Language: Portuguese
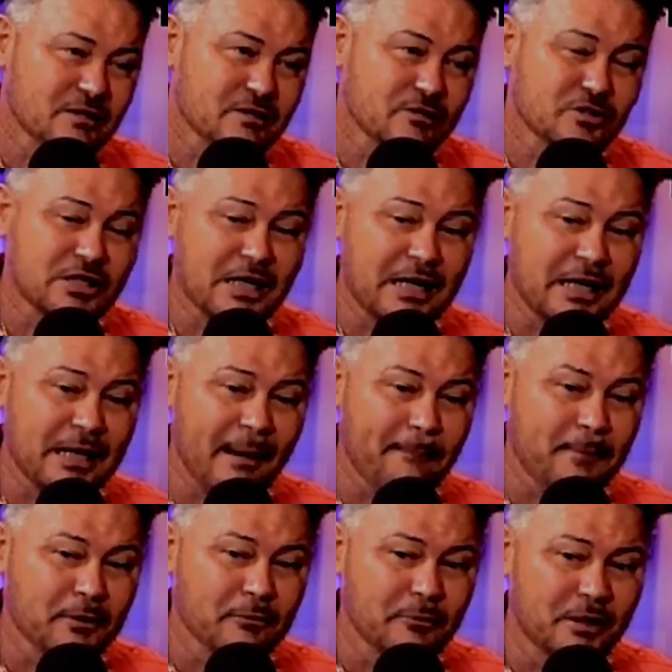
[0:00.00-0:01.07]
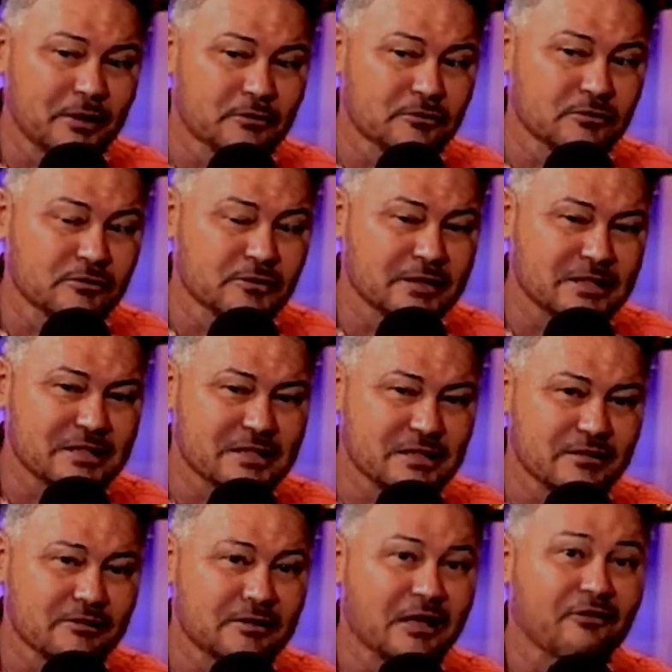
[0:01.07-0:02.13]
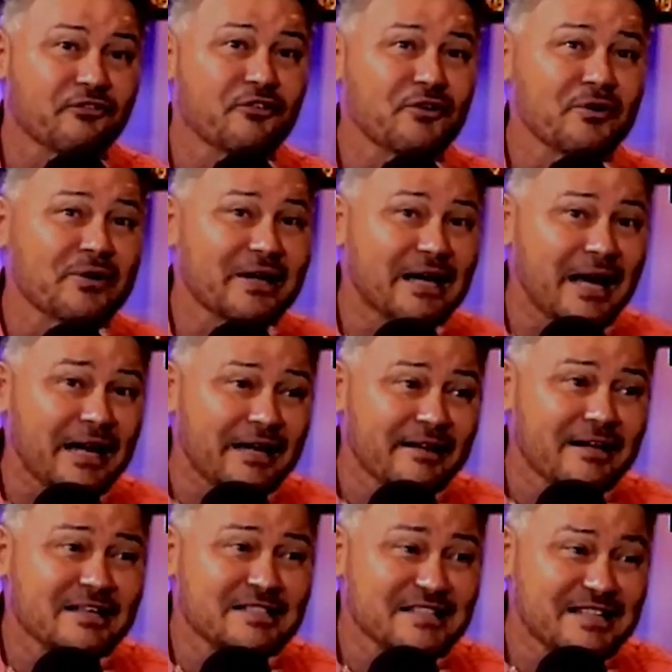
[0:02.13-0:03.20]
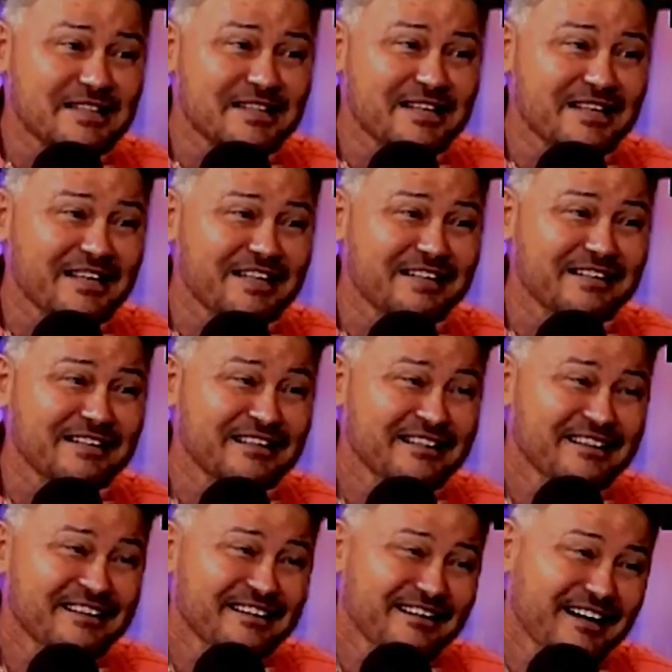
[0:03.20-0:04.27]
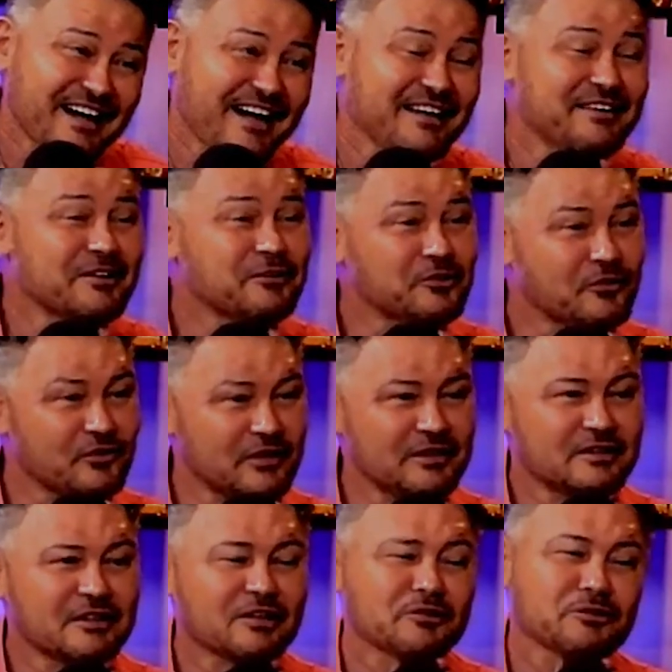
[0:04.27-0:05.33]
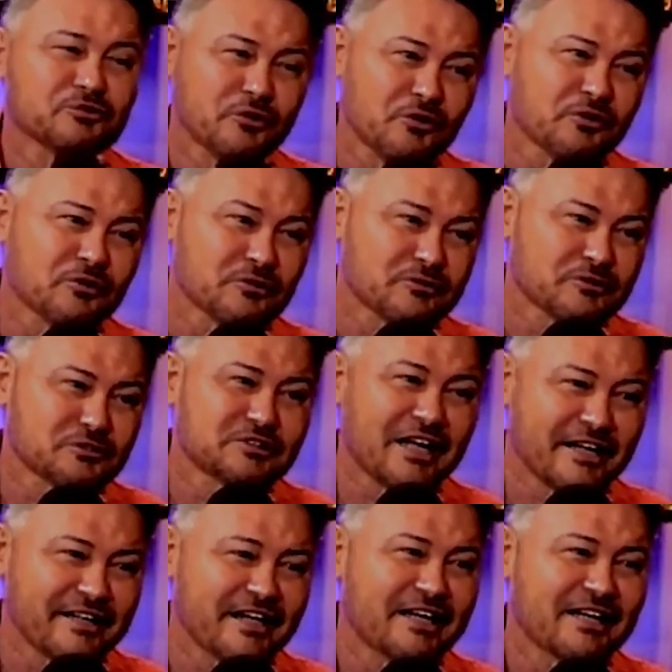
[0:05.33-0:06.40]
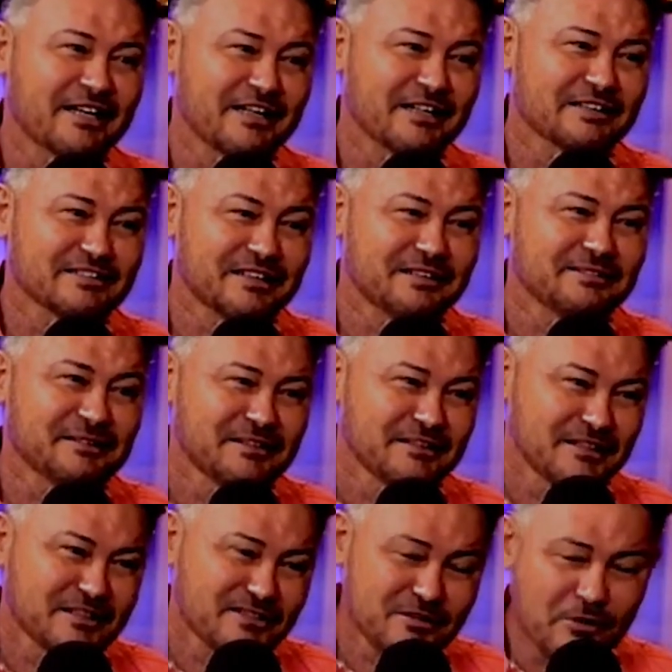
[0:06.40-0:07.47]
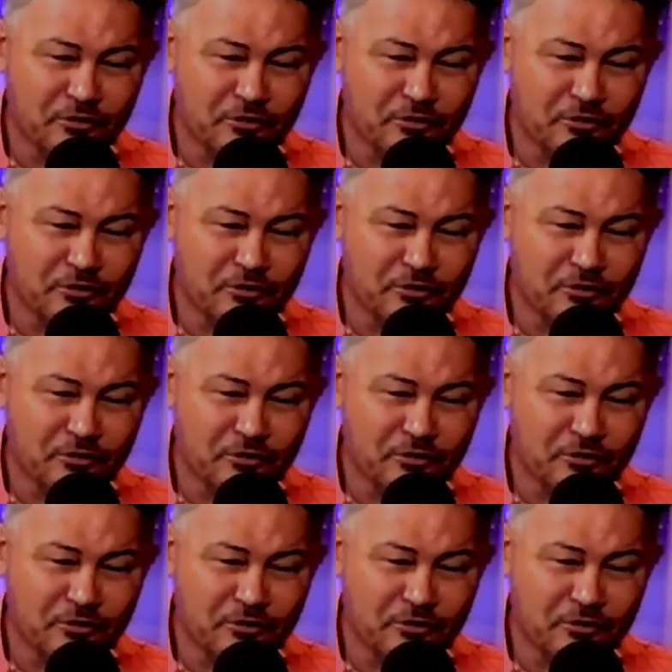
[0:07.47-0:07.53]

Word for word: Se eu chegar lá, pelo menos com o olho assim, quem foi, Carlinhos? O que você tem? Aí eu falei, não, não vou contrariar. São fiéis, né?